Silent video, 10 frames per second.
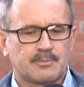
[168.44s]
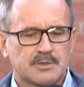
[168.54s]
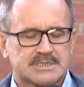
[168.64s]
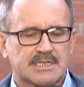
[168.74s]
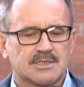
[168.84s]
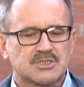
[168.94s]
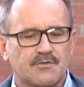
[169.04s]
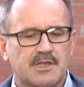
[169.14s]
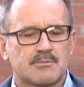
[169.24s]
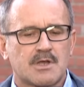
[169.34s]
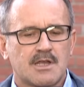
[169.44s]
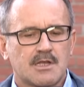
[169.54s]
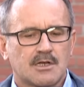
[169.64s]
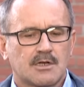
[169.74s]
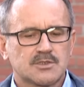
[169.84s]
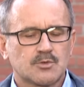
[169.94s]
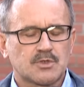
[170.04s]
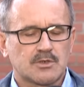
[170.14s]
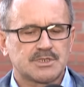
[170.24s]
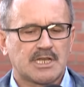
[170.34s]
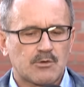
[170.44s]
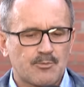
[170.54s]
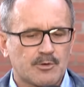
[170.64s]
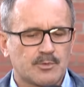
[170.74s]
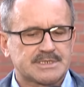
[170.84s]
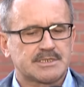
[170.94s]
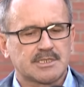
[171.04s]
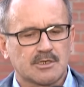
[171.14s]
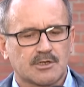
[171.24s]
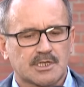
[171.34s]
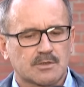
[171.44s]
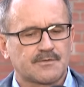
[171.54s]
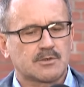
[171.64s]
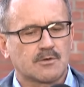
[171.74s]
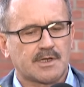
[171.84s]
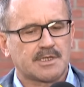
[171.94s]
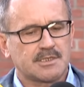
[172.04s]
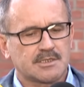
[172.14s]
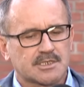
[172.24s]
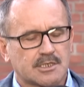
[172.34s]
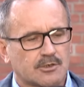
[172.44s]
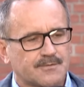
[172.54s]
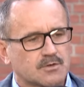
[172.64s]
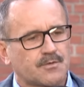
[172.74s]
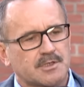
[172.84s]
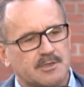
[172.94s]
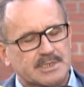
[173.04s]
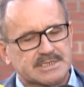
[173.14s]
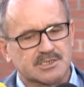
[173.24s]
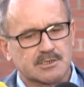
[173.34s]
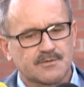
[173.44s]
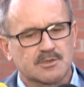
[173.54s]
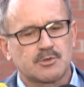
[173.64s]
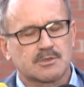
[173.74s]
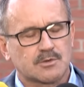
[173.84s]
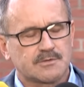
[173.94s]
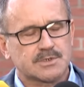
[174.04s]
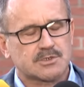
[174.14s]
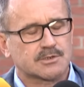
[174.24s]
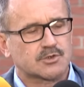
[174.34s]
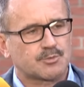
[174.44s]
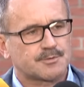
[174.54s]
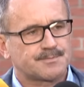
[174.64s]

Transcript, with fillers: z tego co wiem, osób, które udzielały pomocy, nie tylko ratowników, ale innych kierowców i pasażerów, to było około 200 osób.